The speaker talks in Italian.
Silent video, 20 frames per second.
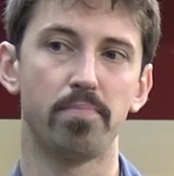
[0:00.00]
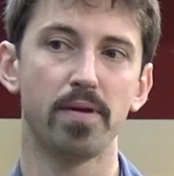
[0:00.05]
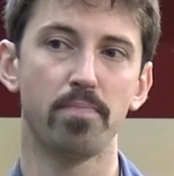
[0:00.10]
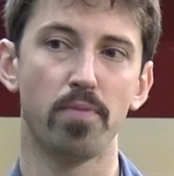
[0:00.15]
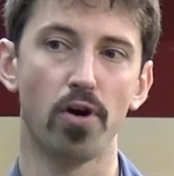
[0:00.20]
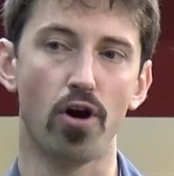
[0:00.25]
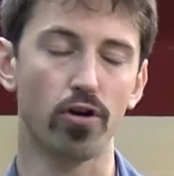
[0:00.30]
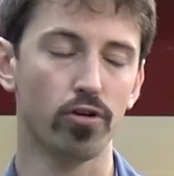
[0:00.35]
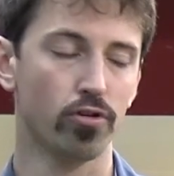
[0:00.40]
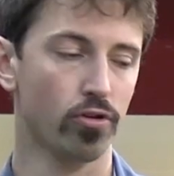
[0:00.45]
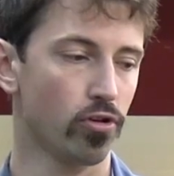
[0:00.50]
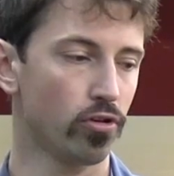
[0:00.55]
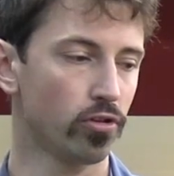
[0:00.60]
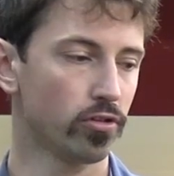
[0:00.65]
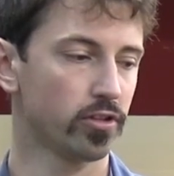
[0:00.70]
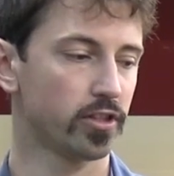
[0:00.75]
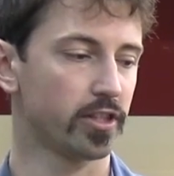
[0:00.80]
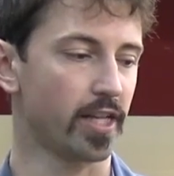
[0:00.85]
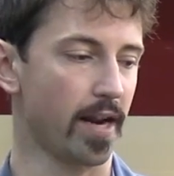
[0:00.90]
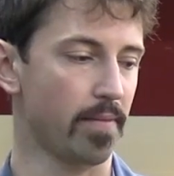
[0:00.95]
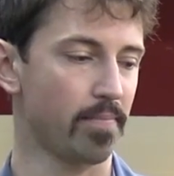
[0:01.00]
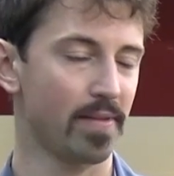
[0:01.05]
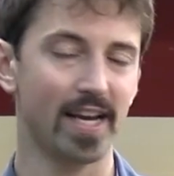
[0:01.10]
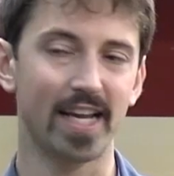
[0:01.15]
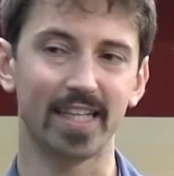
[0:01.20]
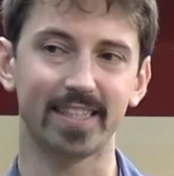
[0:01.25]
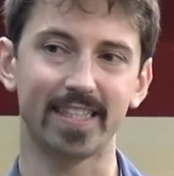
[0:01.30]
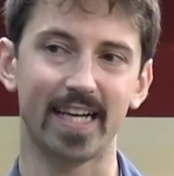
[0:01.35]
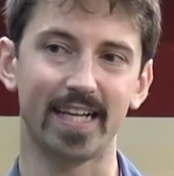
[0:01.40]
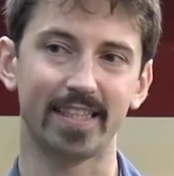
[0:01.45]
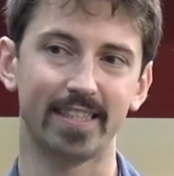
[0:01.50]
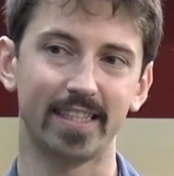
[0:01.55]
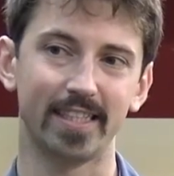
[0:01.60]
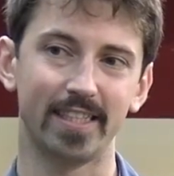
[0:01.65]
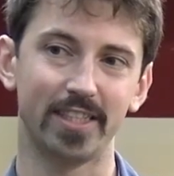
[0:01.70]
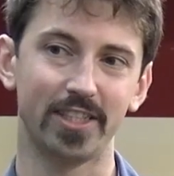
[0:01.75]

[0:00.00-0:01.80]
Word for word: B-blocco 3007